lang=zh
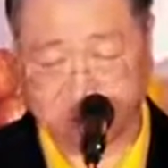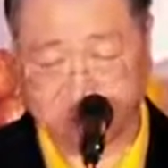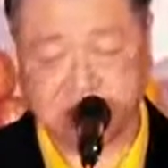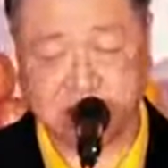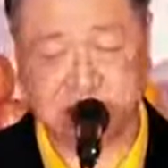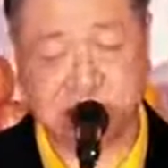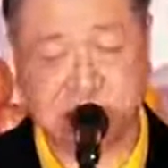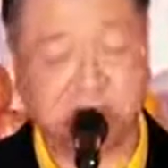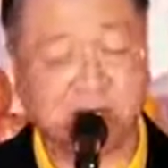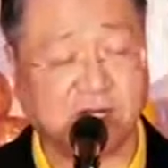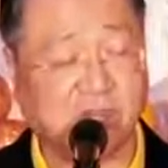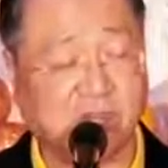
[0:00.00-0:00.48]

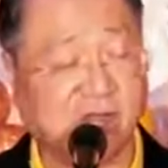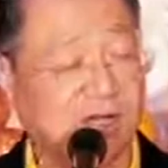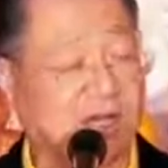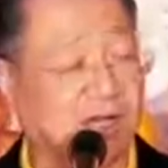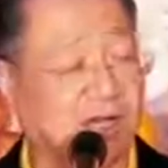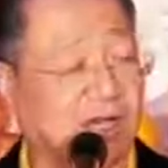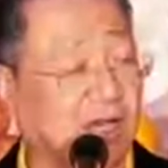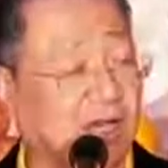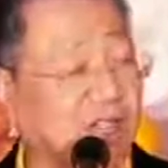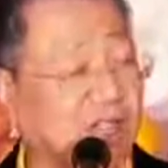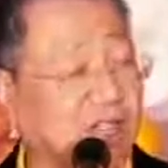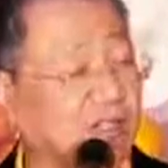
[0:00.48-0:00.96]
他这个
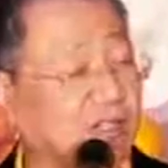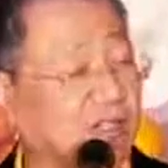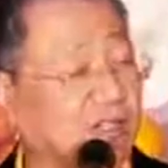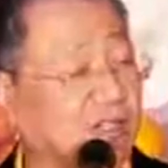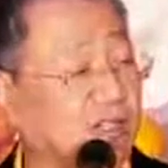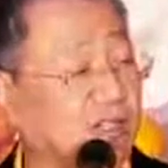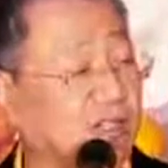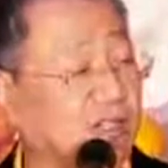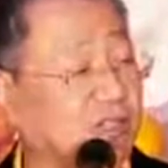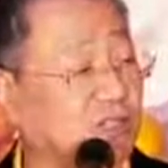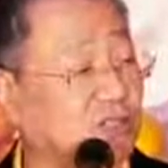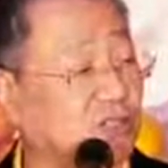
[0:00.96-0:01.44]
人呢，
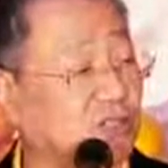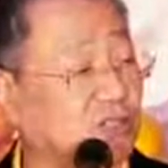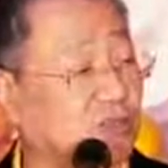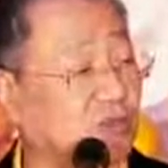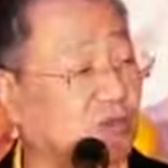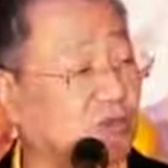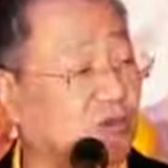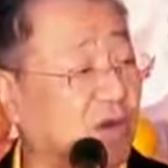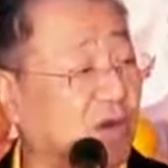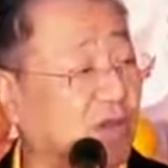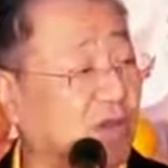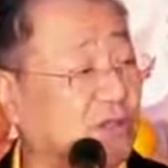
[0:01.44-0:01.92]
现在心
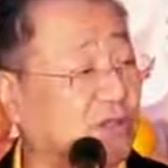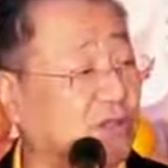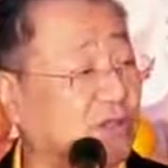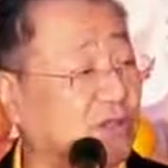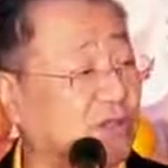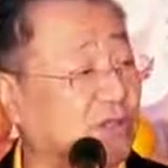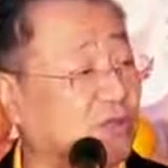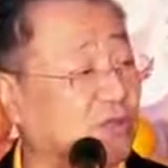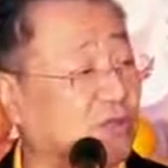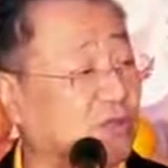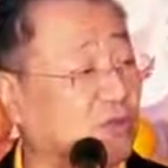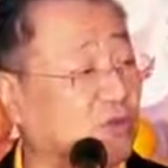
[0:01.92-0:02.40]
中啊，就
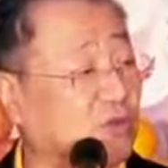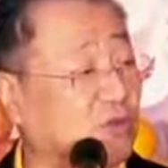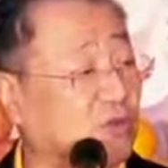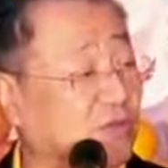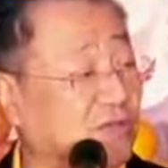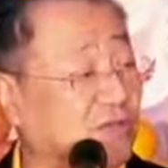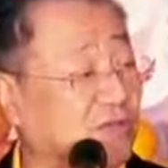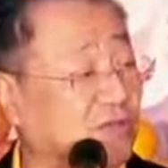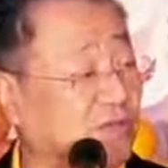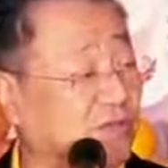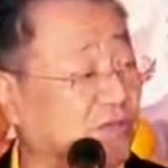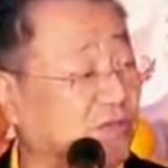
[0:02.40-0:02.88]
是很
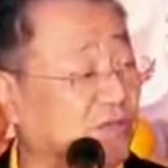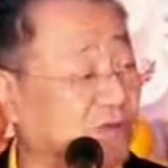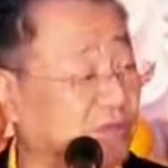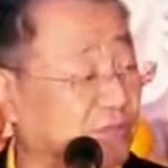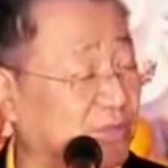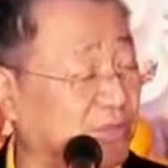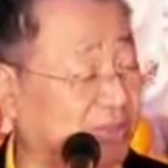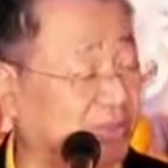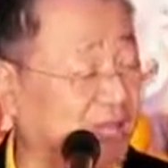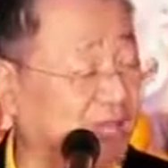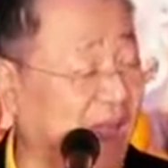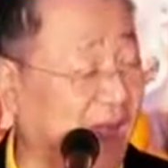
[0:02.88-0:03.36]
多事情
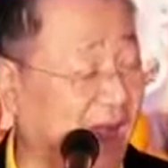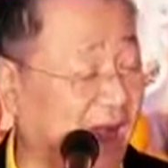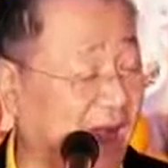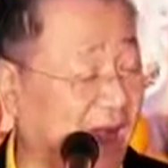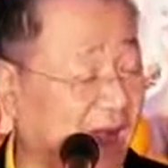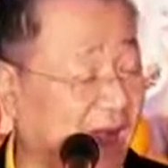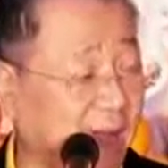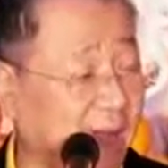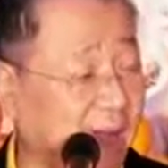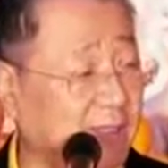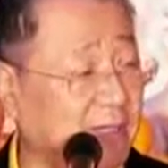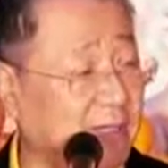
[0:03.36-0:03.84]
放不
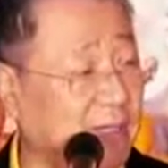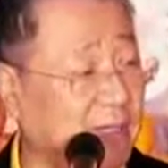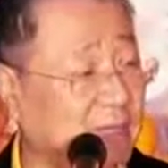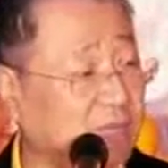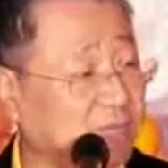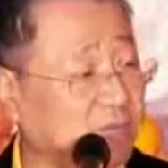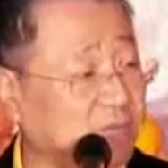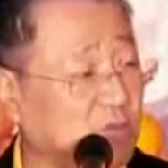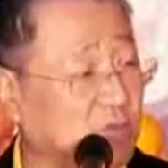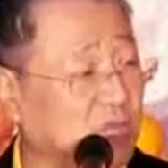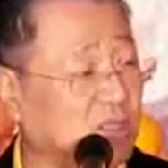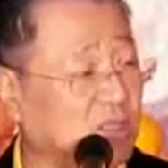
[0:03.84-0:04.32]
下，
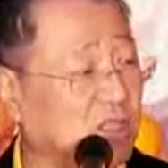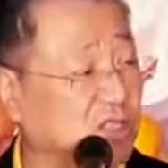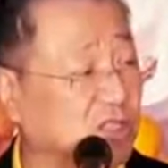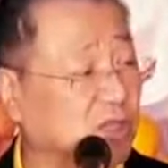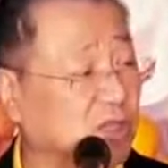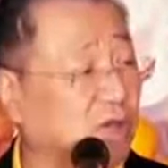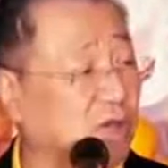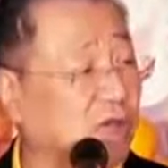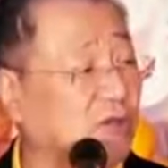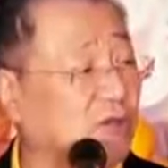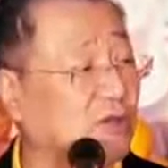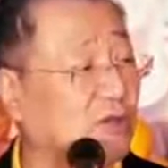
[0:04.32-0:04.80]
他
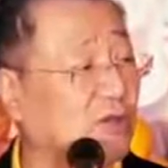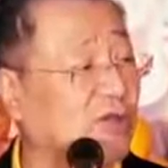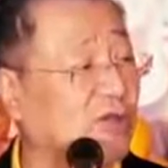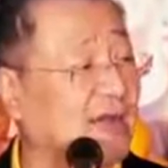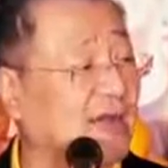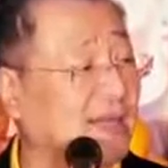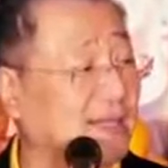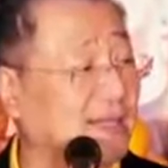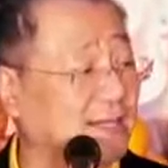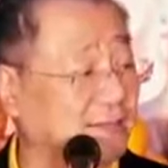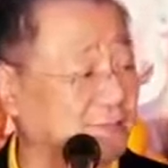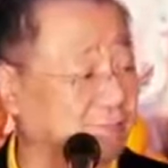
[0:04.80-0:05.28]
心中还有
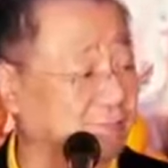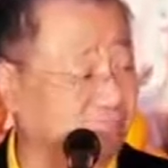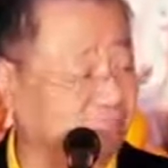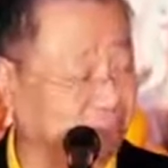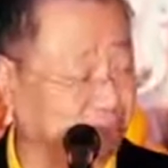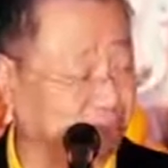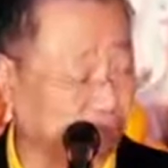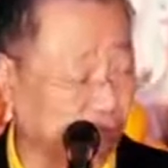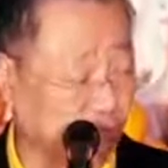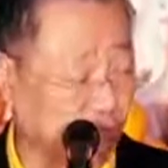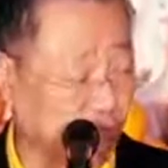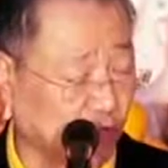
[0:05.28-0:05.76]
恨，
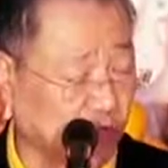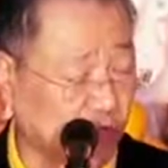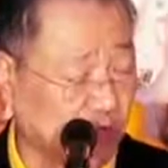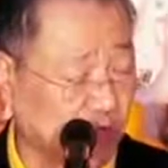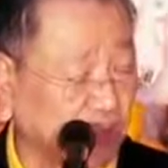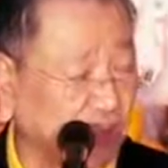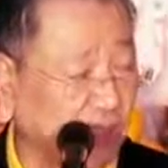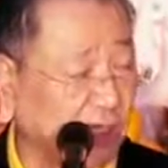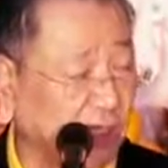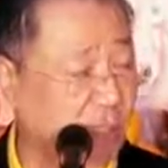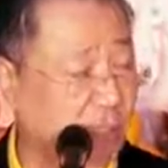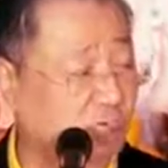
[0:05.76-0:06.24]

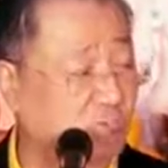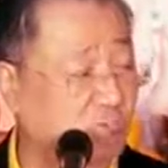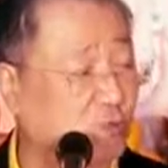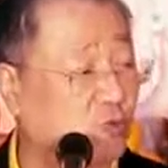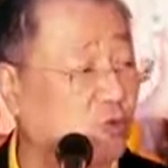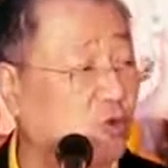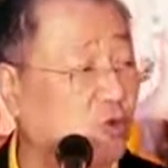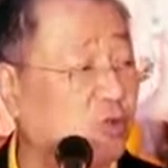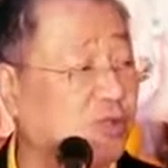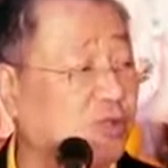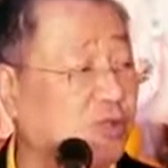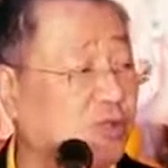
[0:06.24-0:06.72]
他
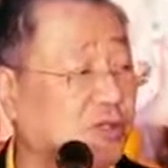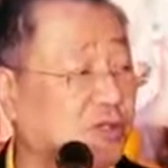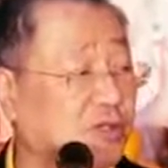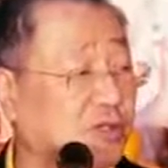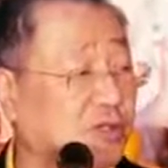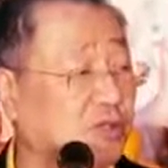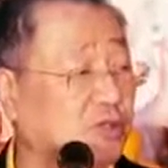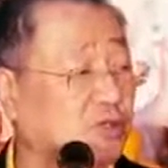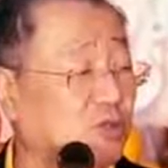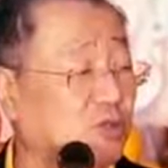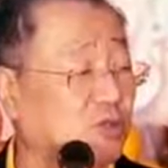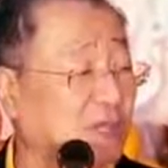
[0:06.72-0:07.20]
有过去
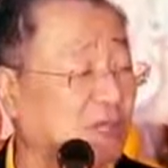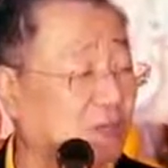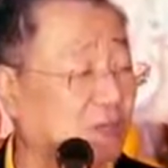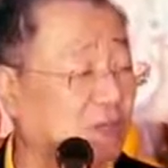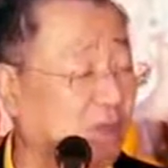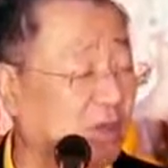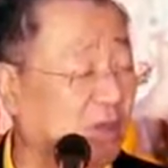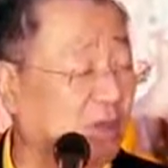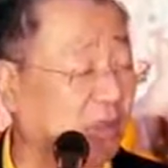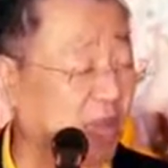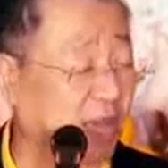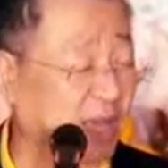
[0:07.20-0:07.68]
有人对他
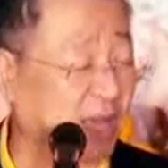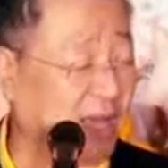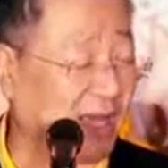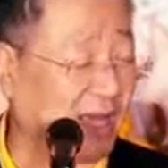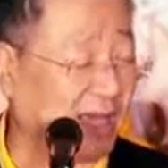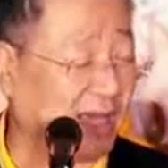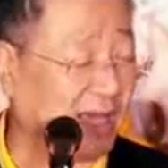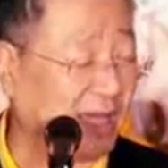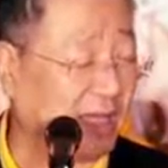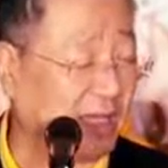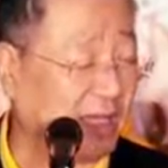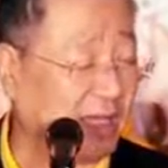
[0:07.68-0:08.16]
不好
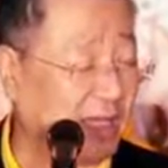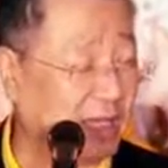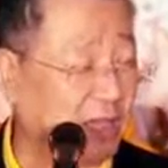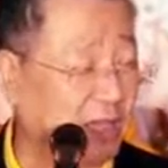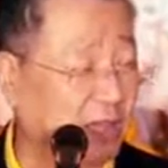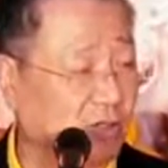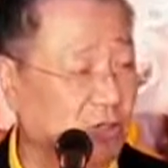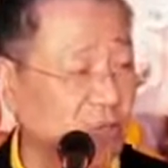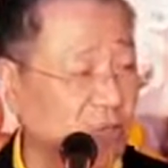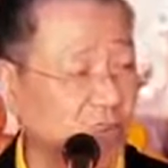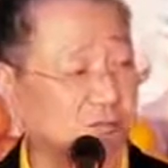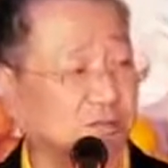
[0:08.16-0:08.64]
啦，
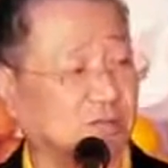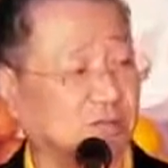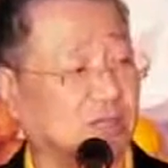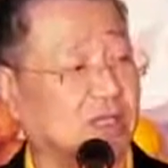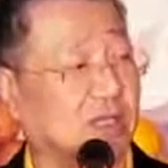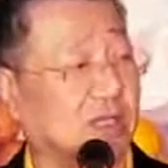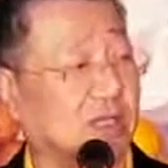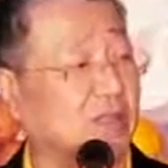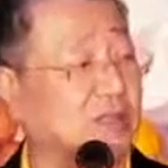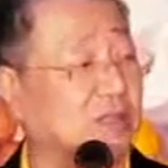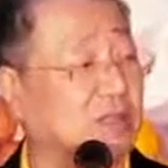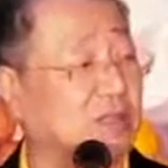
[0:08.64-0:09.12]
或者对
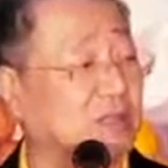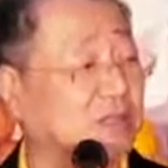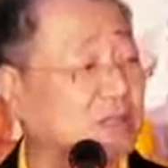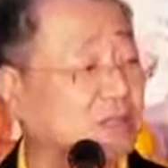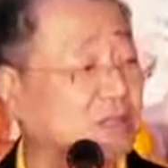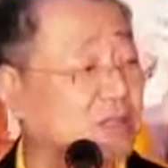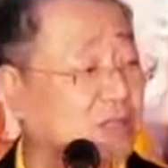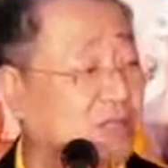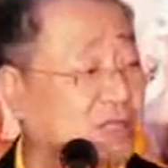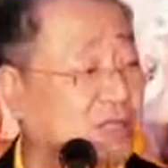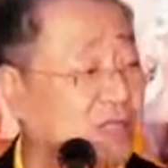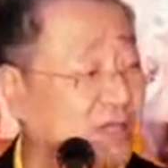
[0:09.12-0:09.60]
他
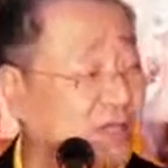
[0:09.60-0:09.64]
有